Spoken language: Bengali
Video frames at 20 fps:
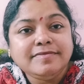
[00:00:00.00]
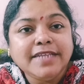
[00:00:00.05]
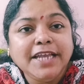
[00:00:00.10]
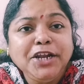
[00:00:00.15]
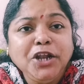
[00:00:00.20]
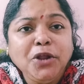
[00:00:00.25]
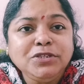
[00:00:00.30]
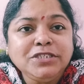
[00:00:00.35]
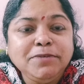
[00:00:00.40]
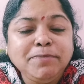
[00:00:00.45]

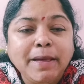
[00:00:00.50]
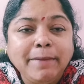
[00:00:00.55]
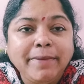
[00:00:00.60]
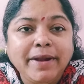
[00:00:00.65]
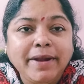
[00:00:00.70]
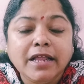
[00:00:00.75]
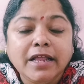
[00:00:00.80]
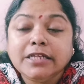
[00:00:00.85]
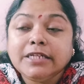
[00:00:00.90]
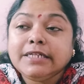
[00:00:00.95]
এটা হচ্ছে
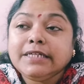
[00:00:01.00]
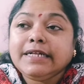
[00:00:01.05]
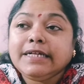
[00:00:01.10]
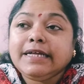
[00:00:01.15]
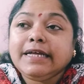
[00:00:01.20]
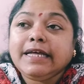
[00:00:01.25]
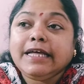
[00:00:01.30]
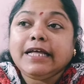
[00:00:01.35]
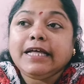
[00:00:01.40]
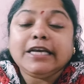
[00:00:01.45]
ব্যাপার
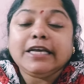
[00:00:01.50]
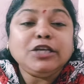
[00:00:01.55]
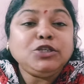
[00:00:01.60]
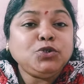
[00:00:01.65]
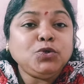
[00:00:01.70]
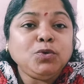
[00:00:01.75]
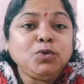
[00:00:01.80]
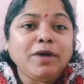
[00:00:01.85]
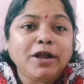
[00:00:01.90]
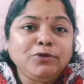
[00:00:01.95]

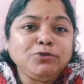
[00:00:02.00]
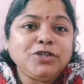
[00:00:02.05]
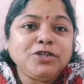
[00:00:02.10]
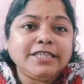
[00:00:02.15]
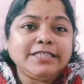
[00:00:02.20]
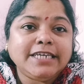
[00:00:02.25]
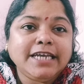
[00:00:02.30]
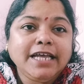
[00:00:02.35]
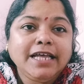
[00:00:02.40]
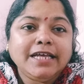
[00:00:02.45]
কিছু মানুষ
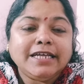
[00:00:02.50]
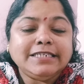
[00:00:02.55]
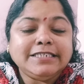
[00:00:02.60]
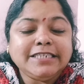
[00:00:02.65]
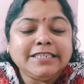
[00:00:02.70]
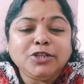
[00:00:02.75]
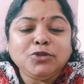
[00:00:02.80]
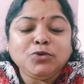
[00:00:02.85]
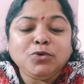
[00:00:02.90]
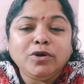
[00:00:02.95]
আছে
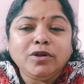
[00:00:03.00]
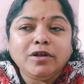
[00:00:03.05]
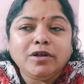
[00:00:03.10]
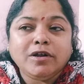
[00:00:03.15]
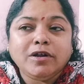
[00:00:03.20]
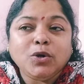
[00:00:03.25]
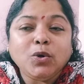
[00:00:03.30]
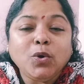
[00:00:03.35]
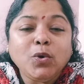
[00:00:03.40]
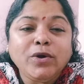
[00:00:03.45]
যেটা তোর
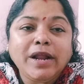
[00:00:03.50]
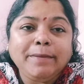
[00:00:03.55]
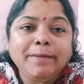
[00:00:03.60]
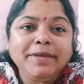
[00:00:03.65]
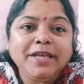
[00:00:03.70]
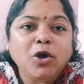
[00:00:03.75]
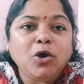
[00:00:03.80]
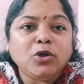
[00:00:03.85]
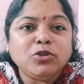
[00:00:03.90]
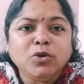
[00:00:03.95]

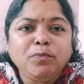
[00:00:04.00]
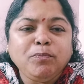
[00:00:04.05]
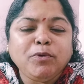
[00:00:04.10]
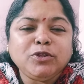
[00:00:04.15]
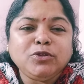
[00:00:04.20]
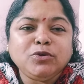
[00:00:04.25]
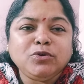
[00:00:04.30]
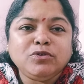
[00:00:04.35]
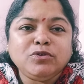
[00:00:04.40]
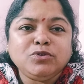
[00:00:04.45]
নোংরামি
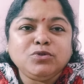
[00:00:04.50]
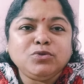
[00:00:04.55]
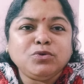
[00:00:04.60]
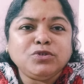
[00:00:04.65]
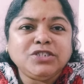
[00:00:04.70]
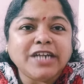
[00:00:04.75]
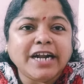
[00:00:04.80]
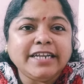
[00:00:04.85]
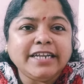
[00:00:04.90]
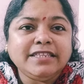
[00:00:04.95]
অতঃপতন তোর
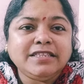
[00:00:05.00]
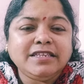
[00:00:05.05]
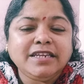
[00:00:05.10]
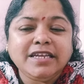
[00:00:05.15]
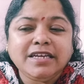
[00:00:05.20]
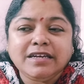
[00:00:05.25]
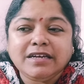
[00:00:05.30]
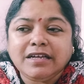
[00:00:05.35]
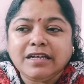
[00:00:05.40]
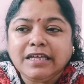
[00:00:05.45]

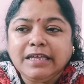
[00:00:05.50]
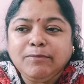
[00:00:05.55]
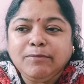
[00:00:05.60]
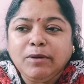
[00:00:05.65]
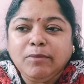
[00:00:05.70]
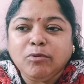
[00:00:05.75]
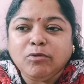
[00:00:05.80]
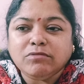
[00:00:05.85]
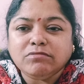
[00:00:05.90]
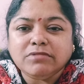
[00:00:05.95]
চারিত্রিক কি
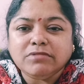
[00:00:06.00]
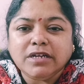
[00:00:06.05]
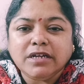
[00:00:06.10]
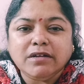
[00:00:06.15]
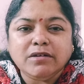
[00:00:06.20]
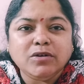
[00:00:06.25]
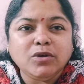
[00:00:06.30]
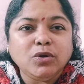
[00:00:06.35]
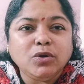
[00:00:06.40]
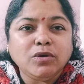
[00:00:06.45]
বলবো
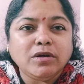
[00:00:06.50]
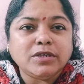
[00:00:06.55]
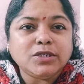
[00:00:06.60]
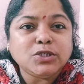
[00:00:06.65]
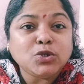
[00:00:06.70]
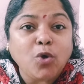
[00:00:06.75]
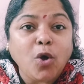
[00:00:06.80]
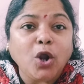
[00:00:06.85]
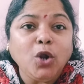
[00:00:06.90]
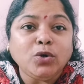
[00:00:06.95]

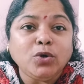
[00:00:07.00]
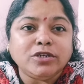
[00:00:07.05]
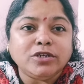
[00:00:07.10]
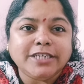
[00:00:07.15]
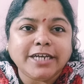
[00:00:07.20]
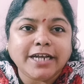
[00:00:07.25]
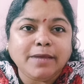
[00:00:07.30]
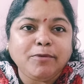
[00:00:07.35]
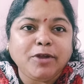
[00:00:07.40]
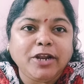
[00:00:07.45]
স্খলন
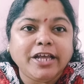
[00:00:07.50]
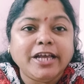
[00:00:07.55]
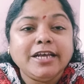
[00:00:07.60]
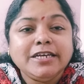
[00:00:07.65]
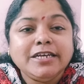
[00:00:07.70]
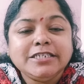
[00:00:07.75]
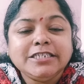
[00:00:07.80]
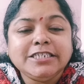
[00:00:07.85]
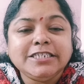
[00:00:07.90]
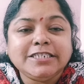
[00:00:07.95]
যাকে বলে
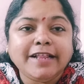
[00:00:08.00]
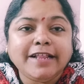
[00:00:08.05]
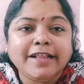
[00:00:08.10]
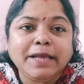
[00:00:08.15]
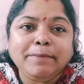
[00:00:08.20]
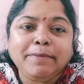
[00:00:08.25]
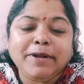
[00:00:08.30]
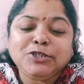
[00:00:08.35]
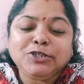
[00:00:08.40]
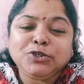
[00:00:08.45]
সেটা
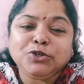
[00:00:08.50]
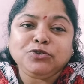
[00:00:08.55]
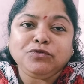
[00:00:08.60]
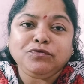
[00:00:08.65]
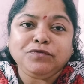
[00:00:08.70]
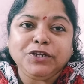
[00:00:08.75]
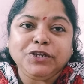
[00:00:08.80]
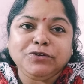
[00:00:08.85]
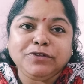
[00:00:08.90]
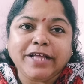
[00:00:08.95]
দেখবার জন্য তোর
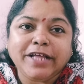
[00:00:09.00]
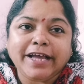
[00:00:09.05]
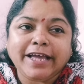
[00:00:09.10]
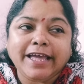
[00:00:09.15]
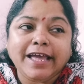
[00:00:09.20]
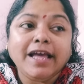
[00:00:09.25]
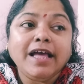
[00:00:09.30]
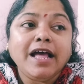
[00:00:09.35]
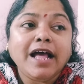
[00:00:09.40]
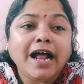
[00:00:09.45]
ভিডিও
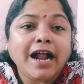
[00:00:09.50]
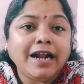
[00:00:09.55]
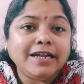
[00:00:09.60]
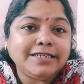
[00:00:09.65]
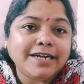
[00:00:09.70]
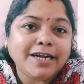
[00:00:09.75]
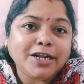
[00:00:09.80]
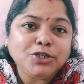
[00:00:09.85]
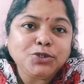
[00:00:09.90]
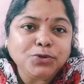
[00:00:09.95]
দেখে আর
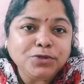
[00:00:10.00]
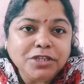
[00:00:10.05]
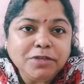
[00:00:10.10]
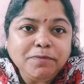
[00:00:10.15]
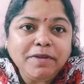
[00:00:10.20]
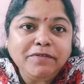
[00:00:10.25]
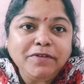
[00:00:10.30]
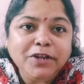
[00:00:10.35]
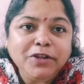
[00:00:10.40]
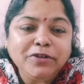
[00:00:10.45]
যারা
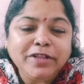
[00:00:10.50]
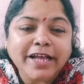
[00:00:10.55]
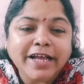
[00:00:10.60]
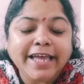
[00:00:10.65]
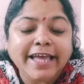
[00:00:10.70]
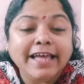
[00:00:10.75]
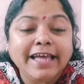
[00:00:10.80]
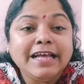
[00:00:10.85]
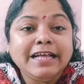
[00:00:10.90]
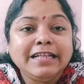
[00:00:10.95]
সন্দীপের ভিডিও
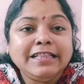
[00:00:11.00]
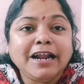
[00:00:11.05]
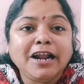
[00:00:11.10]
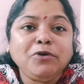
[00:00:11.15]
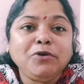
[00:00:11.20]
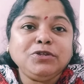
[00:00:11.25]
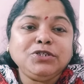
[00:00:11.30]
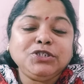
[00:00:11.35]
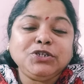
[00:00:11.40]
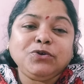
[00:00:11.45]
দেখে তারা
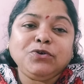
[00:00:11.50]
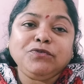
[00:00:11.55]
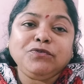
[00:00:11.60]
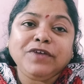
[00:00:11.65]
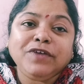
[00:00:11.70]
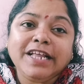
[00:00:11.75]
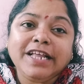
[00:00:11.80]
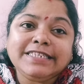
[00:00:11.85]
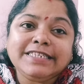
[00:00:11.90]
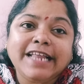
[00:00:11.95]
হচ্ছে ওর
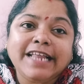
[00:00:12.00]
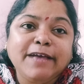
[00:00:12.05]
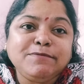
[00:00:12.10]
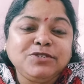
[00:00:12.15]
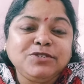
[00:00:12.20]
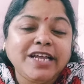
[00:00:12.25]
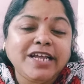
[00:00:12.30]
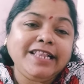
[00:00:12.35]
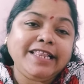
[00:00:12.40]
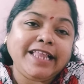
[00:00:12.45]
ভিলেজ
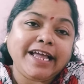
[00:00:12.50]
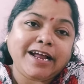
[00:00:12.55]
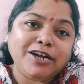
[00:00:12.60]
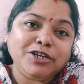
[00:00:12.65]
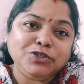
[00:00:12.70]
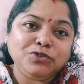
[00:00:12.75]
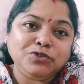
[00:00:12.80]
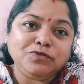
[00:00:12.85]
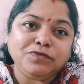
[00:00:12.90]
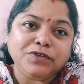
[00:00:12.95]
লাইফস্টাইল
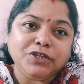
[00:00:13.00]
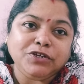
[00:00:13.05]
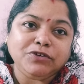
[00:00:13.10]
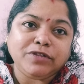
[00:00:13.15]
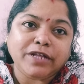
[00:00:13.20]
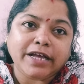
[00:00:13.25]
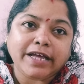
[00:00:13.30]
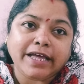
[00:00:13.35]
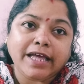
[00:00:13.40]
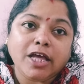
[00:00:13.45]
দেখার জন্য ভিডিও
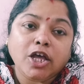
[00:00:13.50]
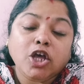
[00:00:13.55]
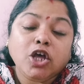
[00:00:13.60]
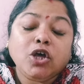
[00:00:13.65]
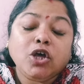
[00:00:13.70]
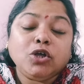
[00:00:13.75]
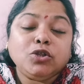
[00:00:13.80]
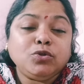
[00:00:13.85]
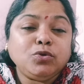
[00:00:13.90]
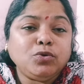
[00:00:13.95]
দেখে
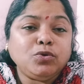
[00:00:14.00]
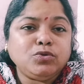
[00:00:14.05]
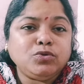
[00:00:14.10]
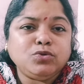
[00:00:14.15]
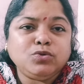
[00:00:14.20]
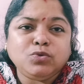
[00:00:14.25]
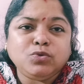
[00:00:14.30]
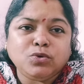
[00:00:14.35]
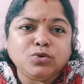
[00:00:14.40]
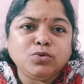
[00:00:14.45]
তো
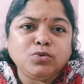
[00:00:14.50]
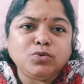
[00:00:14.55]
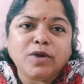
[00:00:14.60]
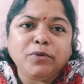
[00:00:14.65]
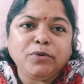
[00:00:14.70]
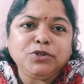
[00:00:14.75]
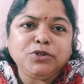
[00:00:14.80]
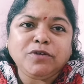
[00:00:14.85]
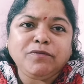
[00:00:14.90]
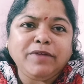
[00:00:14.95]
তোর তো আর
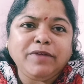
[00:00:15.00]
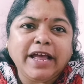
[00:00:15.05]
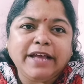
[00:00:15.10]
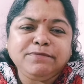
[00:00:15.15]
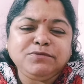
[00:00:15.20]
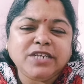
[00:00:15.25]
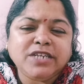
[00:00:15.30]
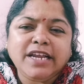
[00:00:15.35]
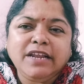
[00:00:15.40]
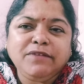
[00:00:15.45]
ওইসব
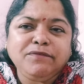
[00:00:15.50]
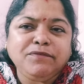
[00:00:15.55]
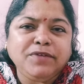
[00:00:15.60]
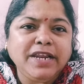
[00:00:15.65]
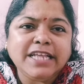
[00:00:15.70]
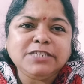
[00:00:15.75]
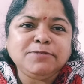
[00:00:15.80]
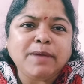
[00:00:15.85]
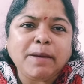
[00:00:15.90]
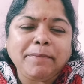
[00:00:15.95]
লাইফস্টাইলে
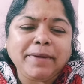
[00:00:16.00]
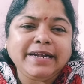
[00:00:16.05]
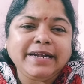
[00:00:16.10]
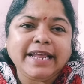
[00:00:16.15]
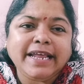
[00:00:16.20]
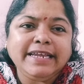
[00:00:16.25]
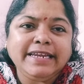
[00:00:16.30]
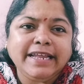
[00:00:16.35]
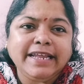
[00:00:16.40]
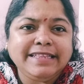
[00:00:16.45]
ভিলেজ
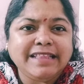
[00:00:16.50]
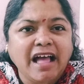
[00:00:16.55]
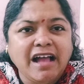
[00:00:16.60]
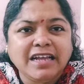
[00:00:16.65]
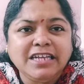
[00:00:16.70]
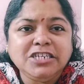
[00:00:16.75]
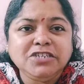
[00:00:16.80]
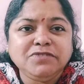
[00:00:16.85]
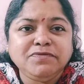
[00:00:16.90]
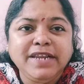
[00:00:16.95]
ব্যাপারটাই নেই
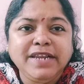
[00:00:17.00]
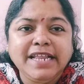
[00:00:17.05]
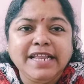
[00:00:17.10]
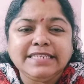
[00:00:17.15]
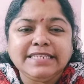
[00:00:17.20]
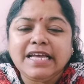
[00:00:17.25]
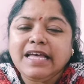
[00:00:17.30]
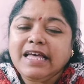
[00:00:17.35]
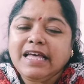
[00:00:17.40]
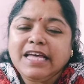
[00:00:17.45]
থাকিস
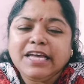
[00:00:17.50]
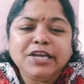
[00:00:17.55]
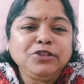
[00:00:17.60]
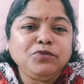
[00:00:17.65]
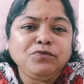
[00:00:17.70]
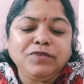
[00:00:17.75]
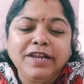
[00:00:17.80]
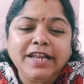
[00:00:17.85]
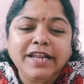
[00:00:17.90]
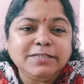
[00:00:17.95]
ভিলেজে
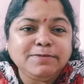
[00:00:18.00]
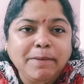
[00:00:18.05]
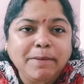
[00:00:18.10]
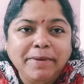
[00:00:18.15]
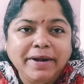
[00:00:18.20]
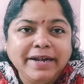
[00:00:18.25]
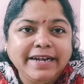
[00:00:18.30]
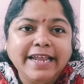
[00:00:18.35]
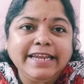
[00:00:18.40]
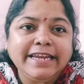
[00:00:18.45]
কিন্তু ভিলেজ
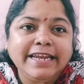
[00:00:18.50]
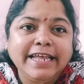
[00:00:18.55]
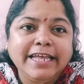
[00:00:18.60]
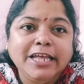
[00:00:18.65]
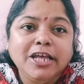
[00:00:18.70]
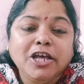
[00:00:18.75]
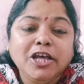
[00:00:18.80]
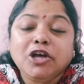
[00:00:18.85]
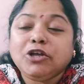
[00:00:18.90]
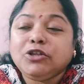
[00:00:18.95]
ব্যাপারটাই নেই
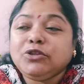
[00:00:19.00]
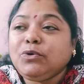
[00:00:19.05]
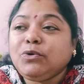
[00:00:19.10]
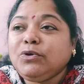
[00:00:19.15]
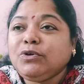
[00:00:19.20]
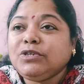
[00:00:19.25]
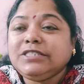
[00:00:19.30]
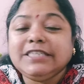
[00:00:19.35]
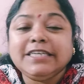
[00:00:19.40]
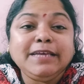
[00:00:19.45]
তোর
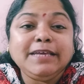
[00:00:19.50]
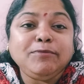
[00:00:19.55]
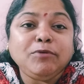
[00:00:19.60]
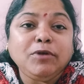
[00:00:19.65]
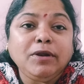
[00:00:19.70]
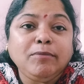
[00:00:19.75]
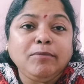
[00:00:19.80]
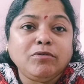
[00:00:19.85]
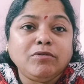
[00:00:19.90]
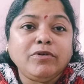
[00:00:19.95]
হচ্ছে কি
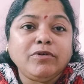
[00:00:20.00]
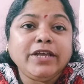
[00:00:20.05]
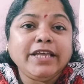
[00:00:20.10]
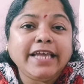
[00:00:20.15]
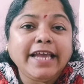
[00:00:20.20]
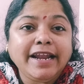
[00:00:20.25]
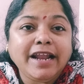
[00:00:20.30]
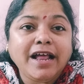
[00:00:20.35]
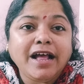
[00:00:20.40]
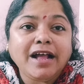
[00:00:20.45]
বলবো ওই
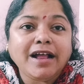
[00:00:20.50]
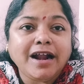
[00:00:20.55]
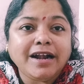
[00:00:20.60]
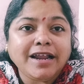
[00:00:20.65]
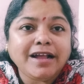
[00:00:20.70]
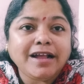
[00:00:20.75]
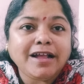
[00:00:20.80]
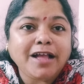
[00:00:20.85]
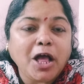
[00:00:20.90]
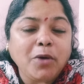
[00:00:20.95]
কেনা
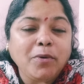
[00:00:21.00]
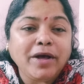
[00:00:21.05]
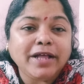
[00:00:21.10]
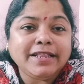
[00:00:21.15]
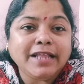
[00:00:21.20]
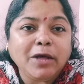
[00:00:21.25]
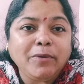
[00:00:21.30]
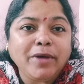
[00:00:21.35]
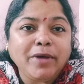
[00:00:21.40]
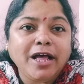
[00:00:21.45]
কাটা খাওয়া
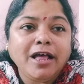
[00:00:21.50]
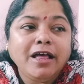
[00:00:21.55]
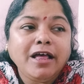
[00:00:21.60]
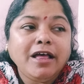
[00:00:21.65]
দাওয়া